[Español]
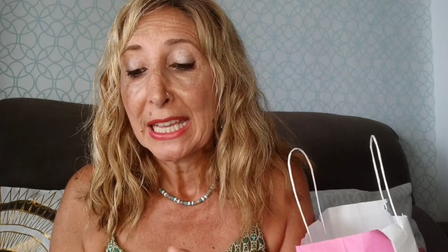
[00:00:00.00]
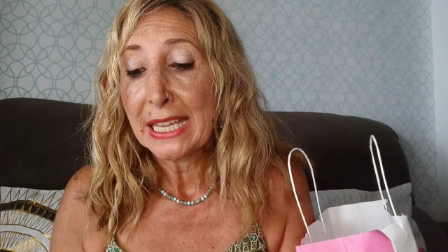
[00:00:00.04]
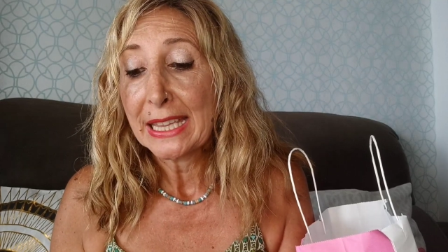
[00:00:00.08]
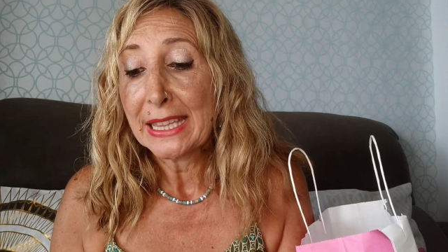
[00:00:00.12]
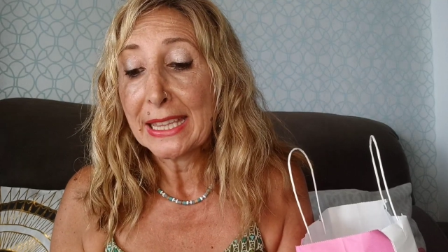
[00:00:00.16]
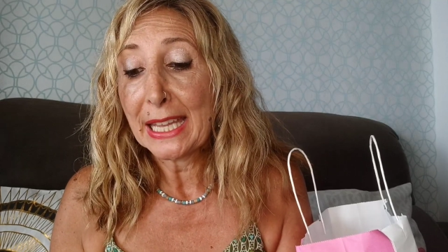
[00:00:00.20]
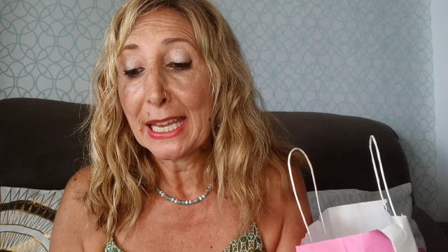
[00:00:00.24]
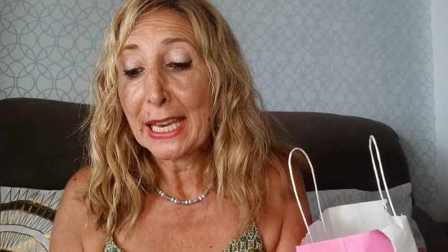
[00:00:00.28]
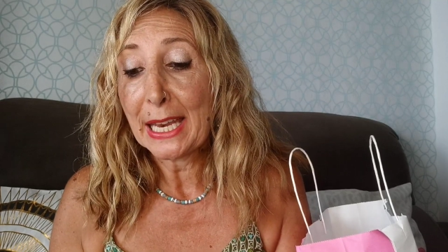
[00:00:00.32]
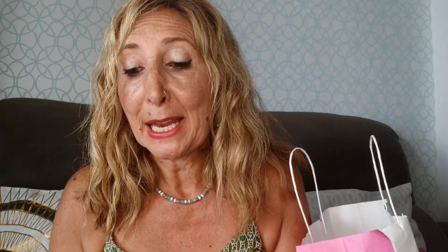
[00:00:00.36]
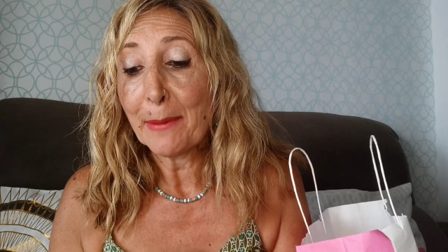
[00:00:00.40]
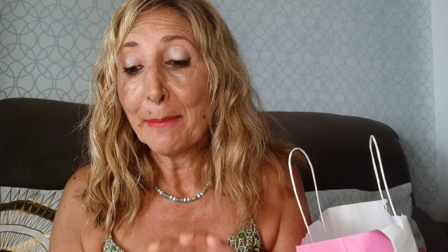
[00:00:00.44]

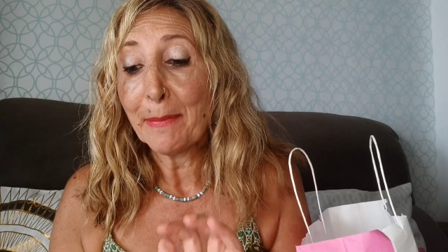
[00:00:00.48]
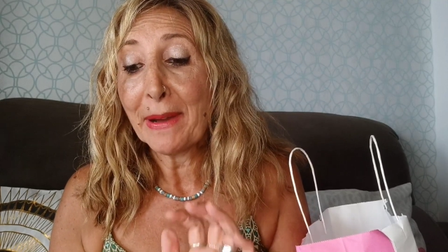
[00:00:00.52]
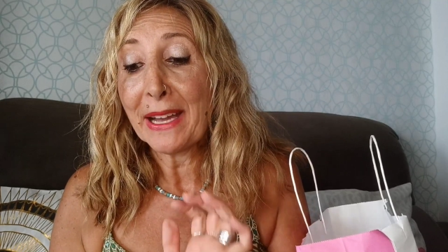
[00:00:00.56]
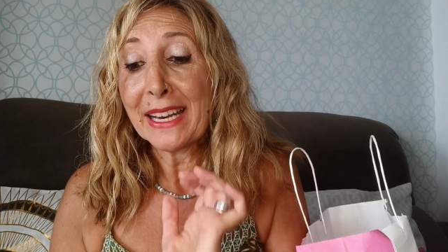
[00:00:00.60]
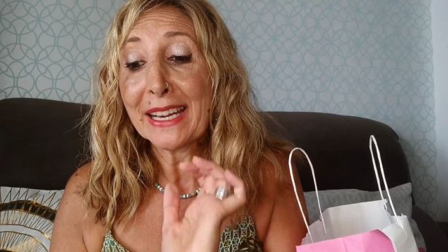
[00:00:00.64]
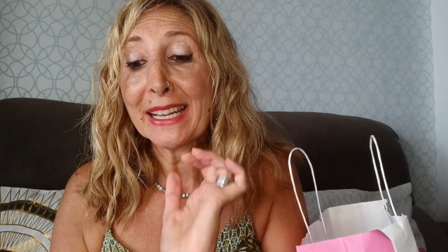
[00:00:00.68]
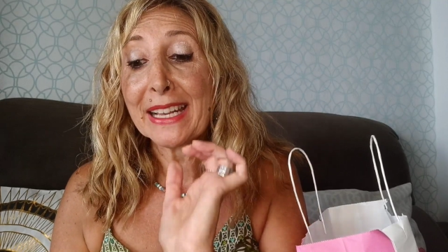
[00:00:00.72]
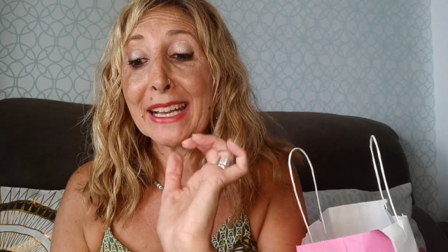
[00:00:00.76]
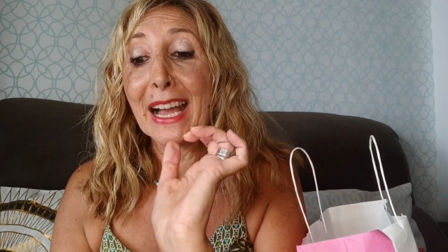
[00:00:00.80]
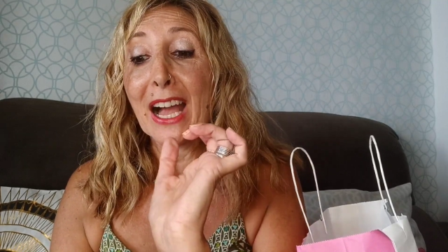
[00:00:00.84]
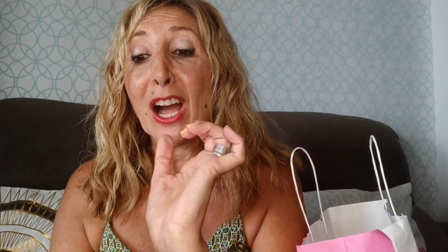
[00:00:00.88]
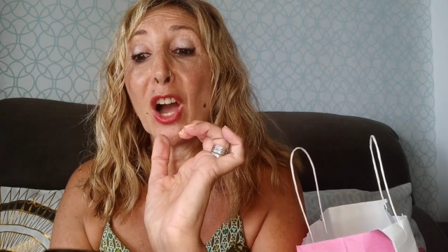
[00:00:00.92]
de la
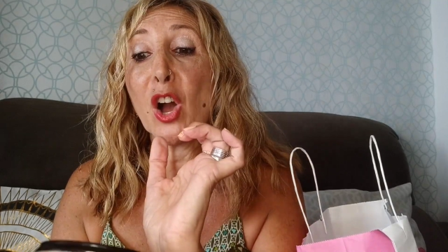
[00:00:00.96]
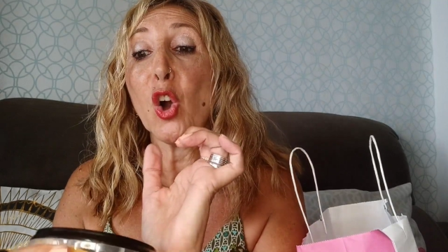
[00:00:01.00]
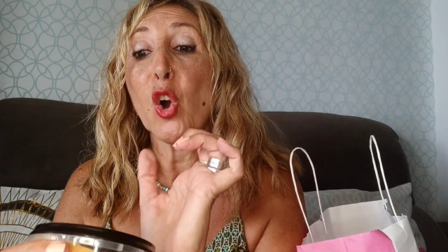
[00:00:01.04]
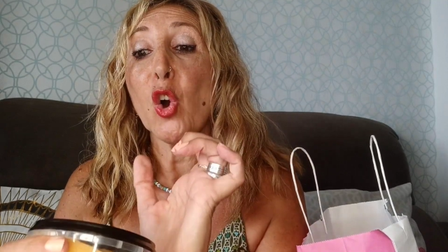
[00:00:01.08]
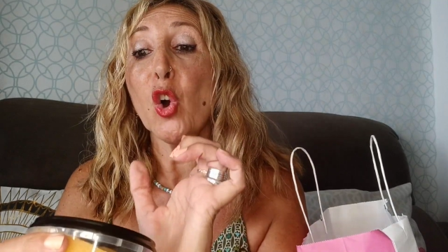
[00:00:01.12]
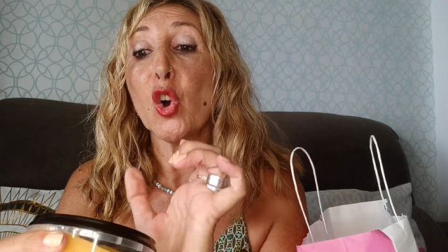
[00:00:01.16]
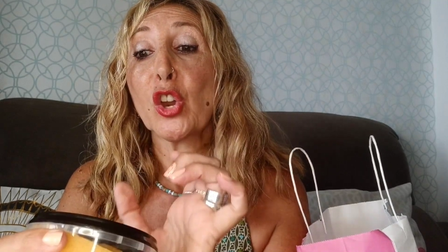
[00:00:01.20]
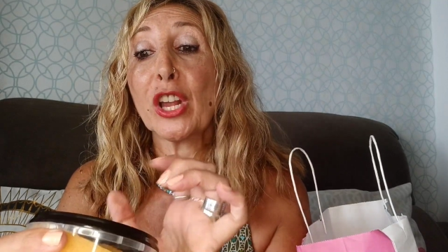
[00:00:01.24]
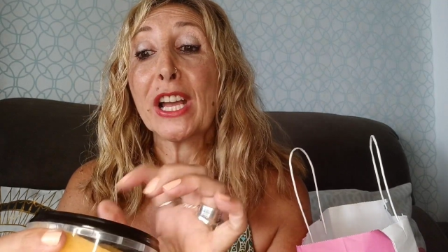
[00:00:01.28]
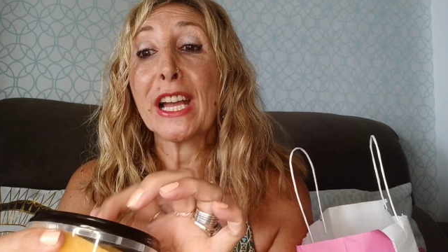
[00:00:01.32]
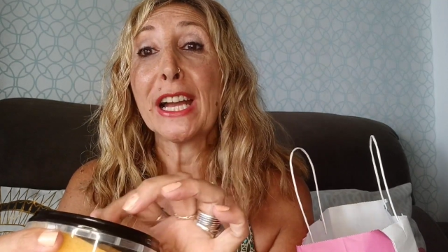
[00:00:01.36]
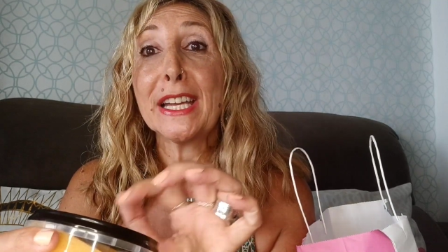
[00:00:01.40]
marca
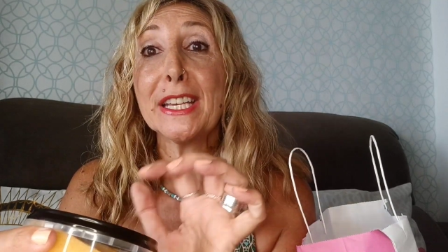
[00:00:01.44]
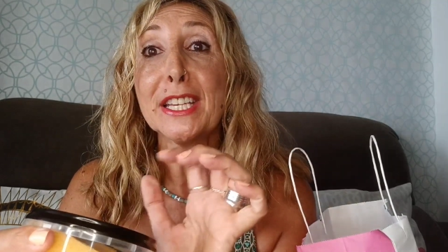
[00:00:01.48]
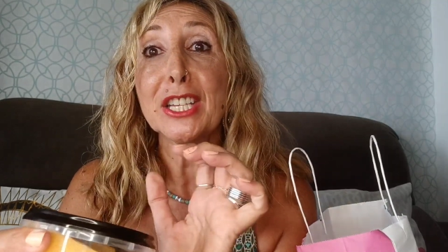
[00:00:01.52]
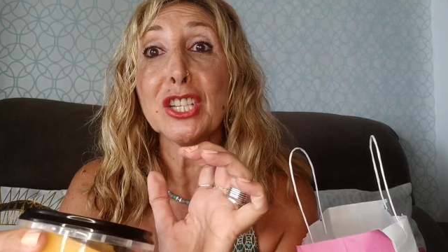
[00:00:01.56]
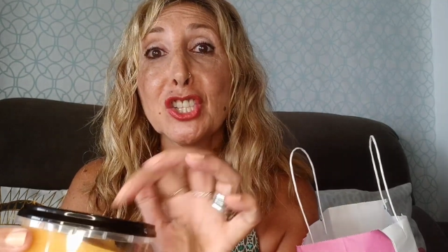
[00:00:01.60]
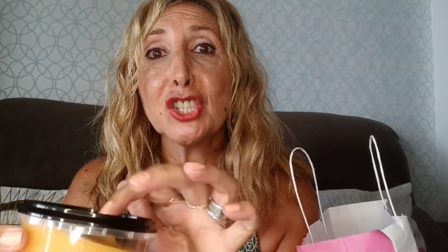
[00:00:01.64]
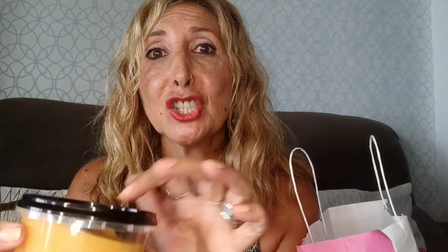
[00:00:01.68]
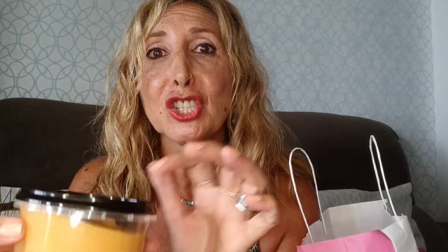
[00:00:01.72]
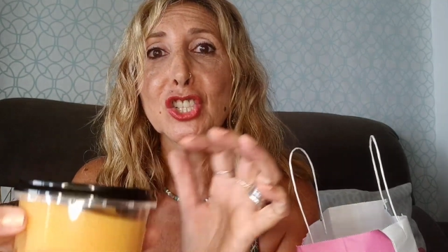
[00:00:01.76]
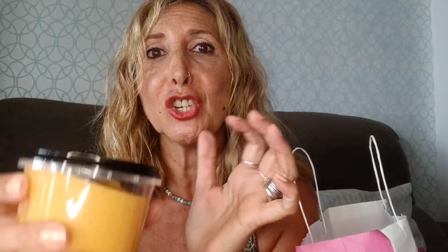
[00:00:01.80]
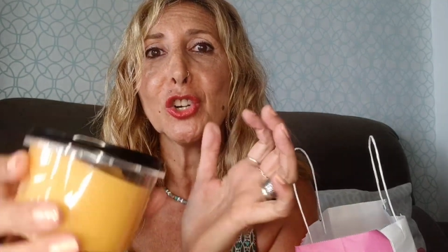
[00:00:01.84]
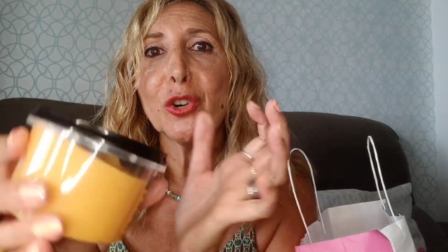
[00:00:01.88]

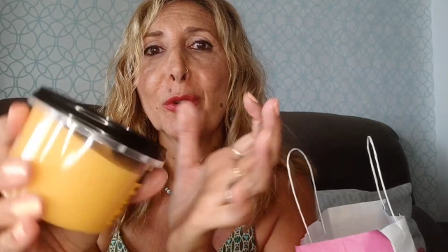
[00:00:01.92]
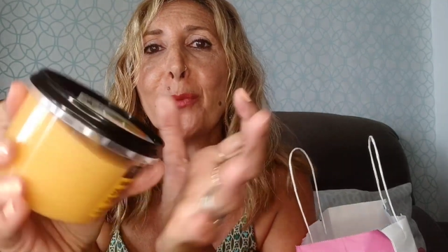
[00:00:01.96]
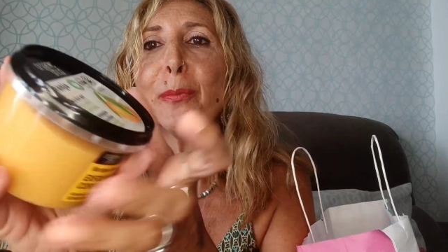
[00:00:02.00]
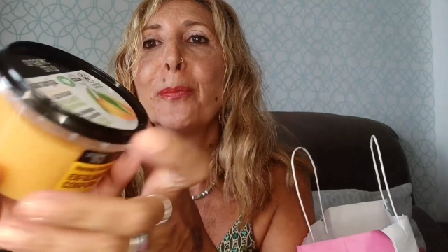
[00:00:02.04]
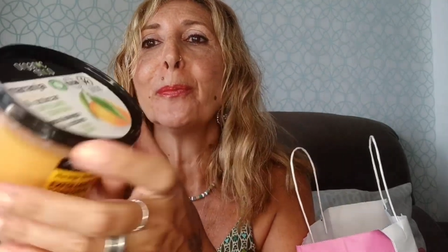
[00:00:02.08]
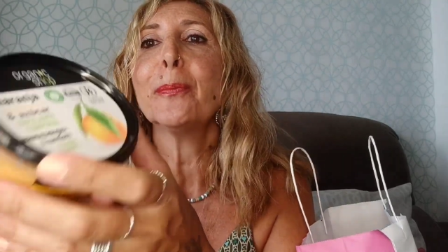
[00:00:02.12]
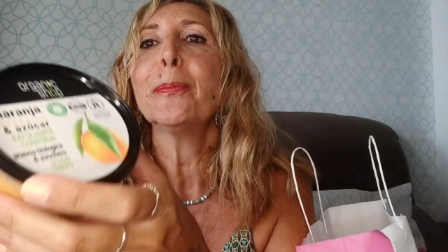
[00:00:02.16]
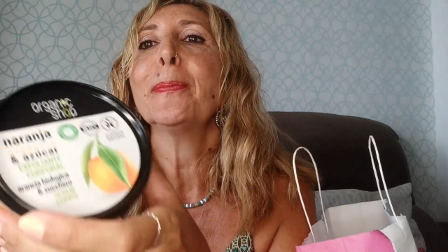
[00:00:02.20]
Organisho